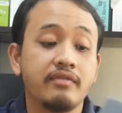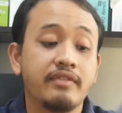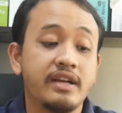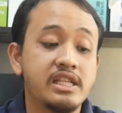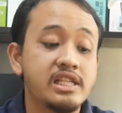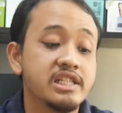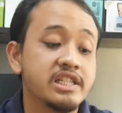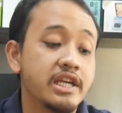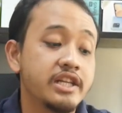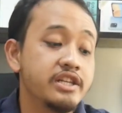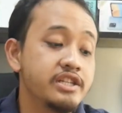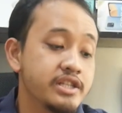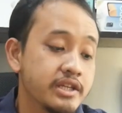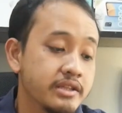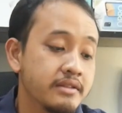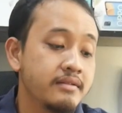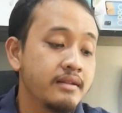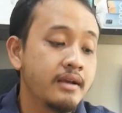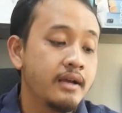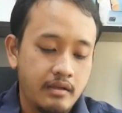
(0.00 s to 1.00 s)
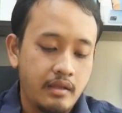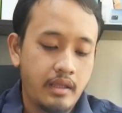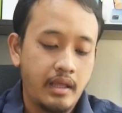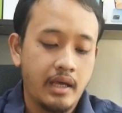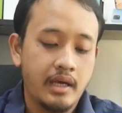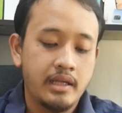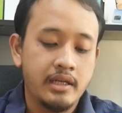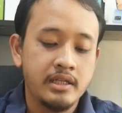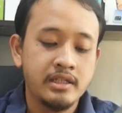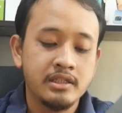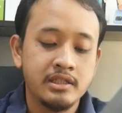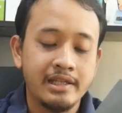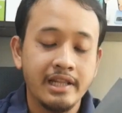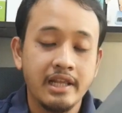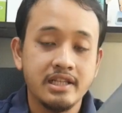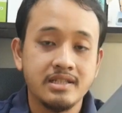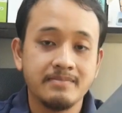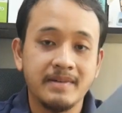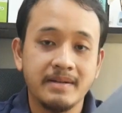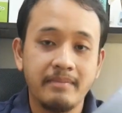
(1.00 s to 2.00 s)
Avengers Edition. Ya ini
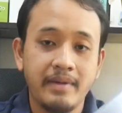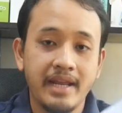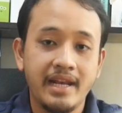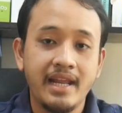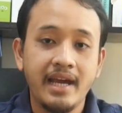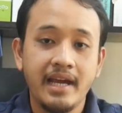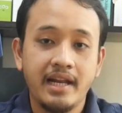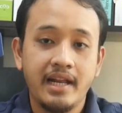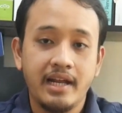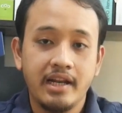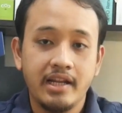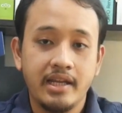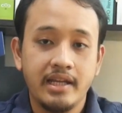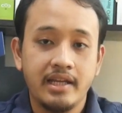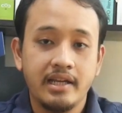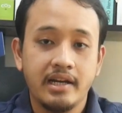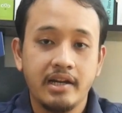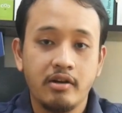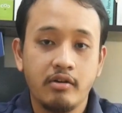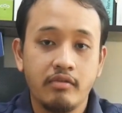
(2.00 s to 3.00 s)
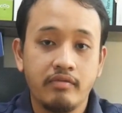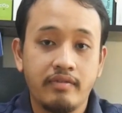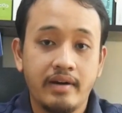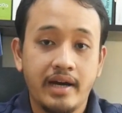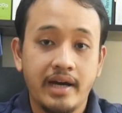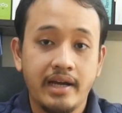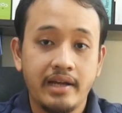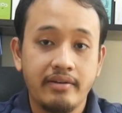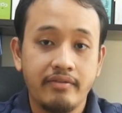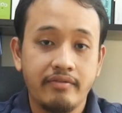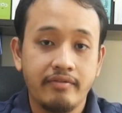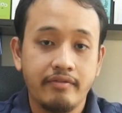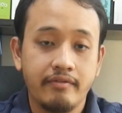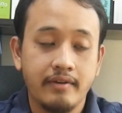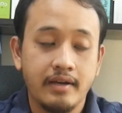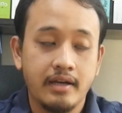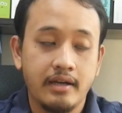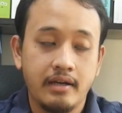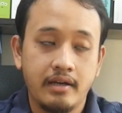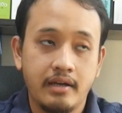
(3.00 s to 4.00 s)
jelas berbeda ya dari Reno 5 uh,
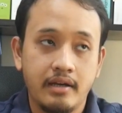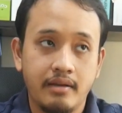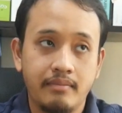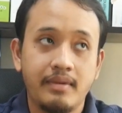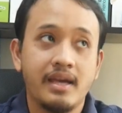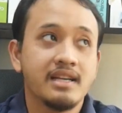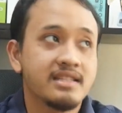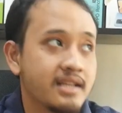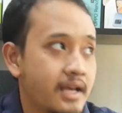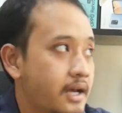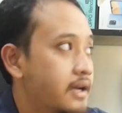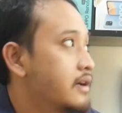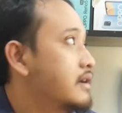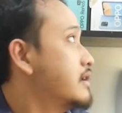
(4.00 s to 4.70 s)
eh, biasa.